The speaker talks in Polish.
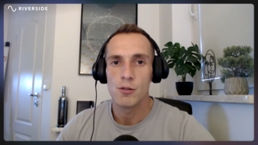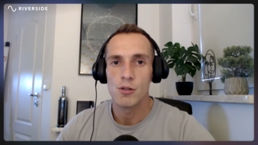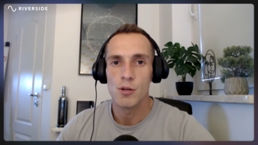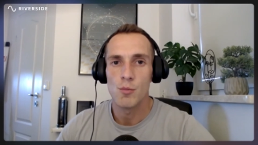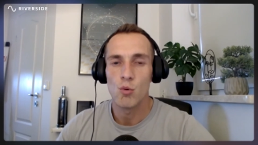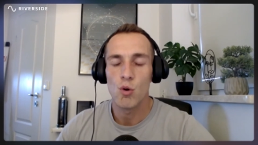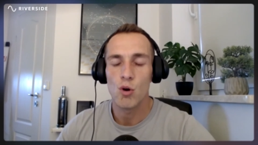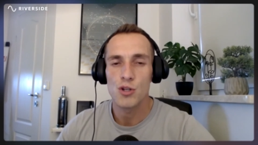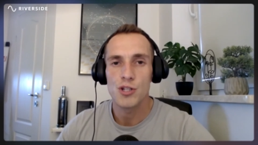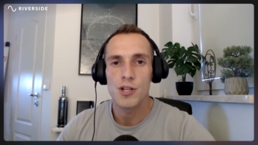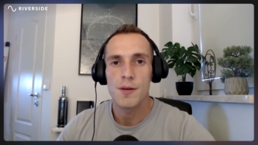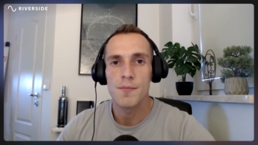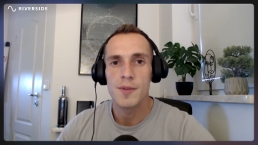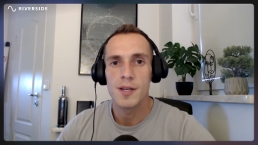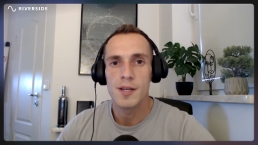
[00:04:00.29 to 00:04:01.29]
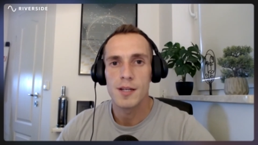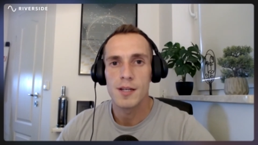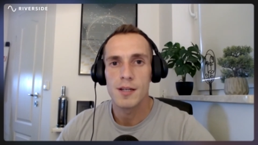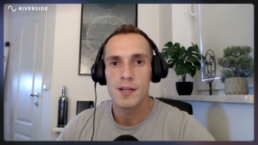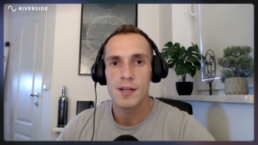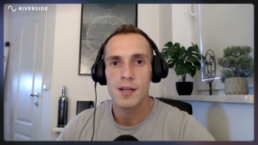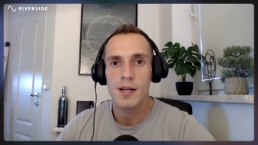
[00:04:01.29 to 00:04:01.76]
który był gościem
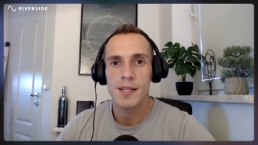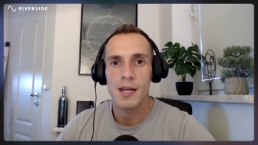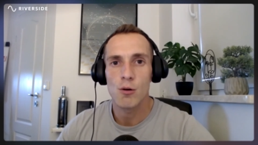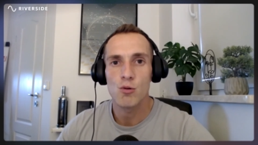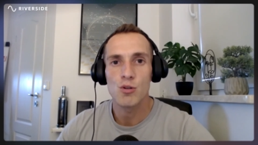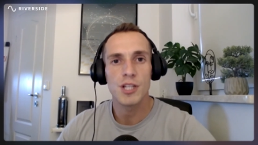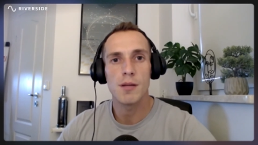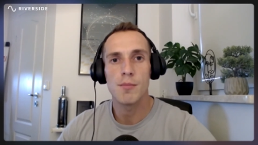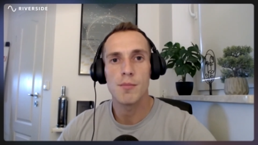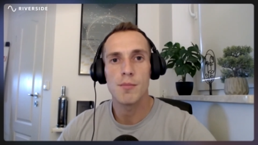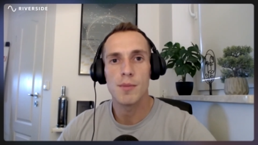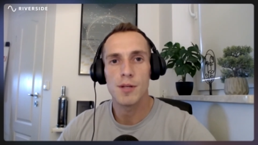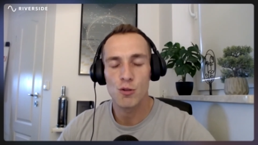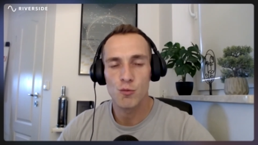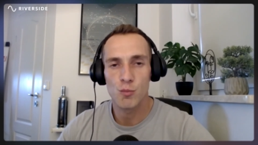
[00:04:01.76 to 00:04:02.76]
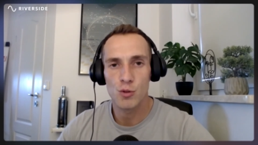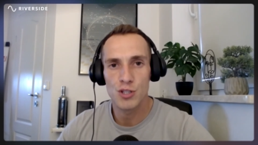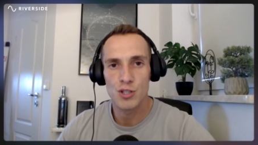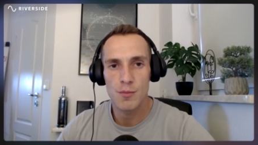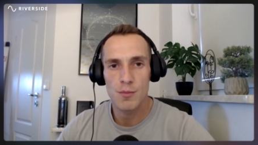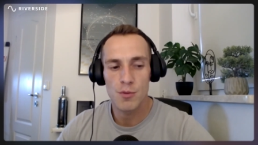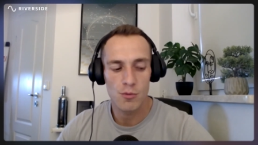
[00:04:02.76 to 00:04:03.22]
kanału 7 metrów pod
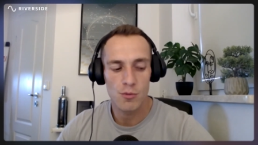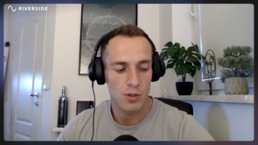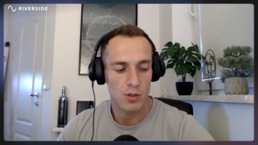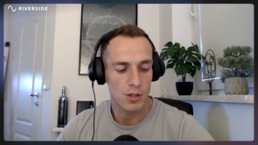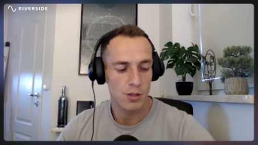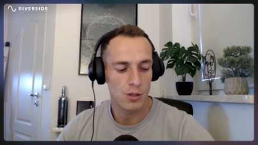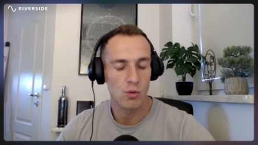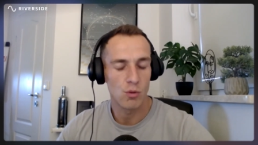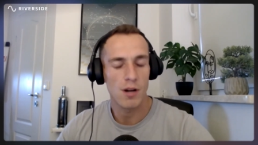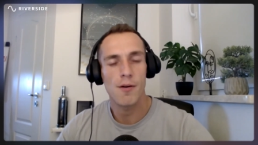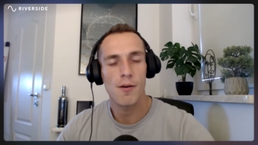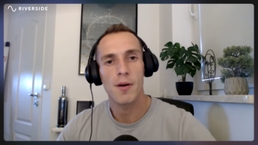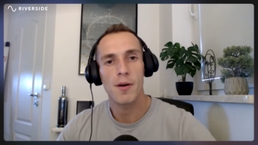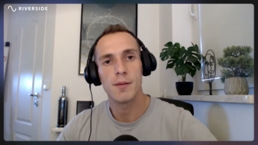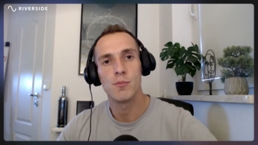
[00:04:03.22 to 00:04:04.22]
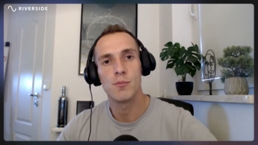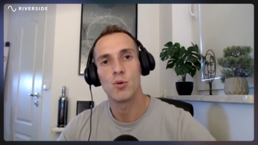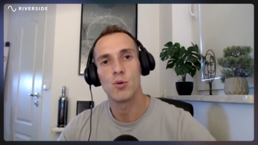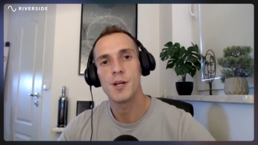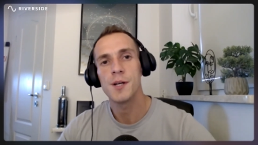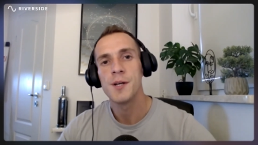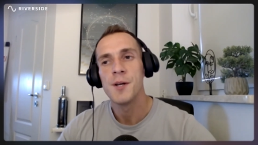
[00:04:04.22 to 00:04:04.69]
ziemią u Rafała
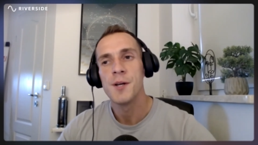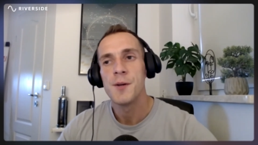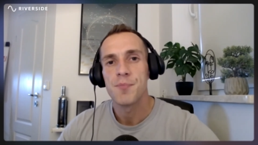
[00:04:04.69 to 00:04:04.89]
Gębury,